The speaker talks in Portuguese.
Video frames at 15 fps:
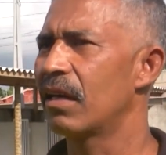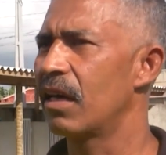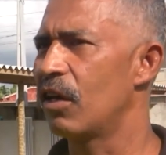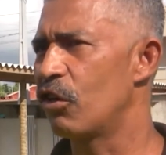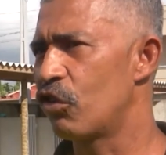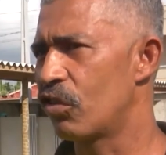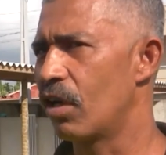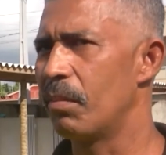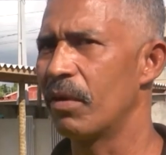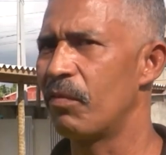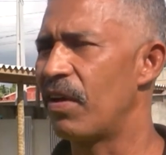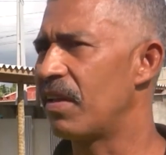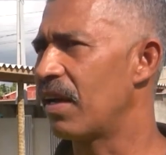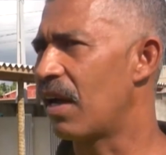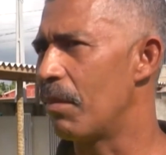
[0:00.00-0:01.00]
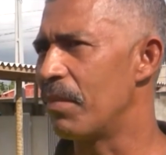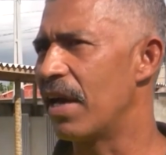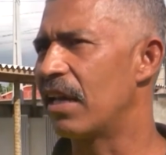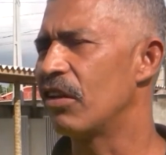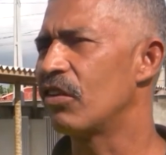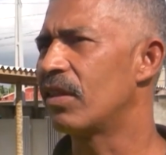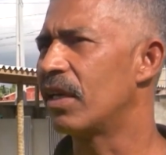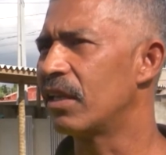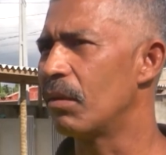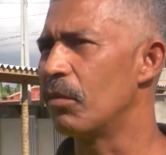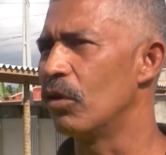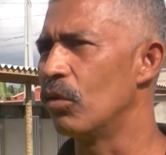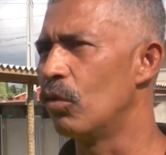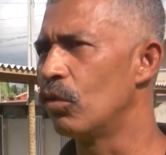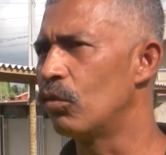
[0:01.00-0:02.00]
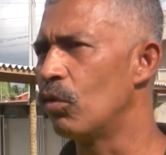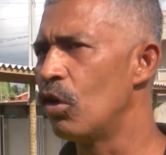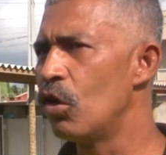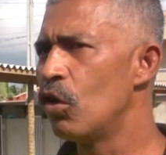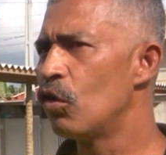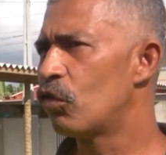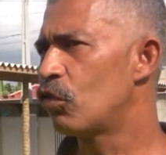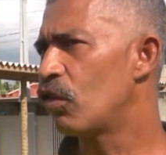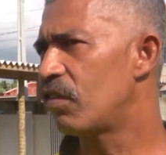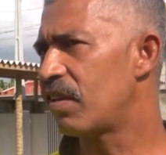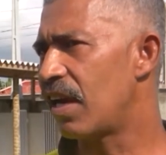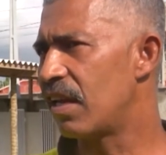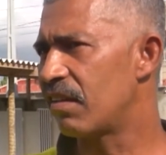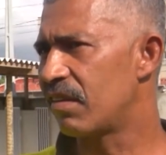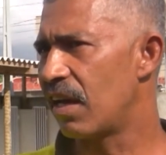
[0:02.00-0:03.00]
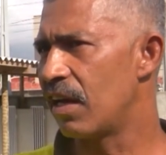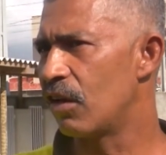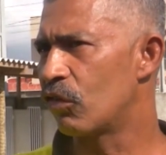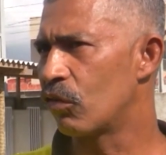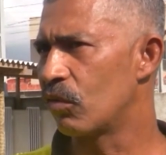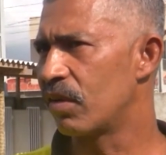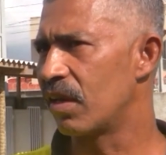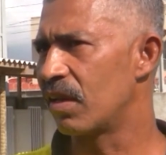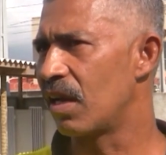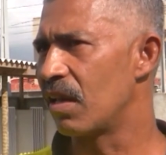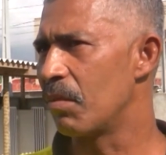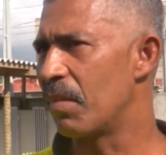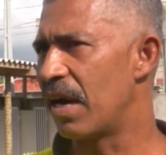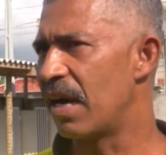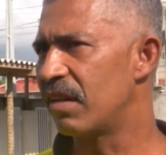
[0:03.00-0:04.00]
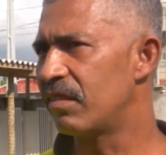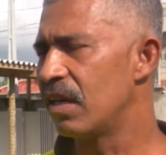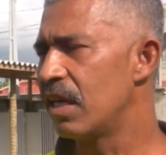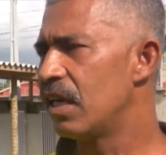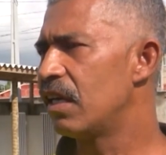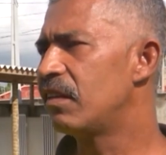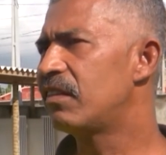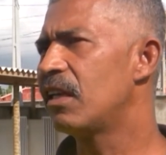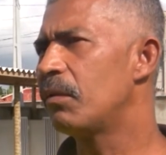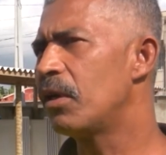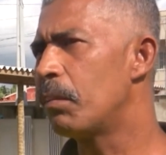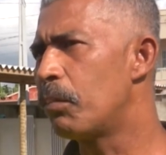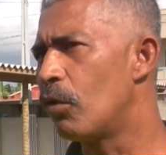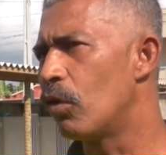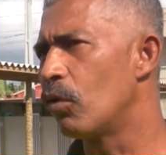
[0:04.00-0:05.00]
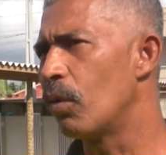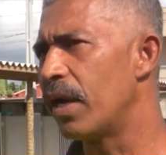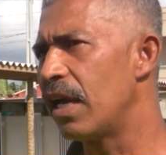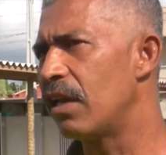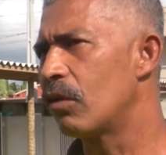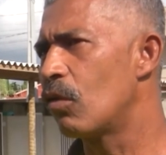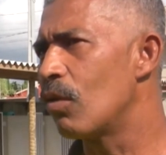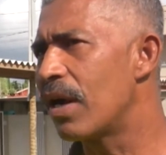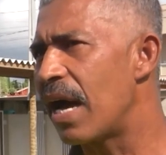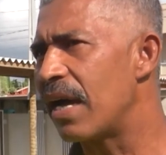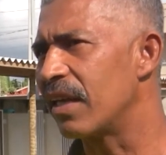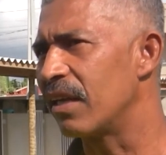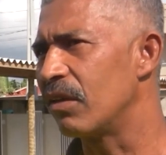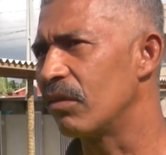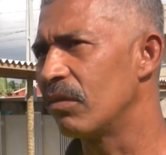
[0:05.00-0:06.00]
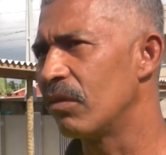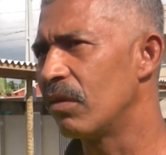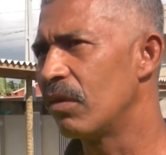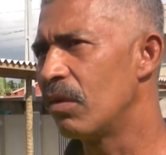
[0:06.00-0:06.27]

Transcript: Que a gente chama, faz a caminhada de 30 minutos, socializar eles com os outros animais e sendo impondo ele com carinho,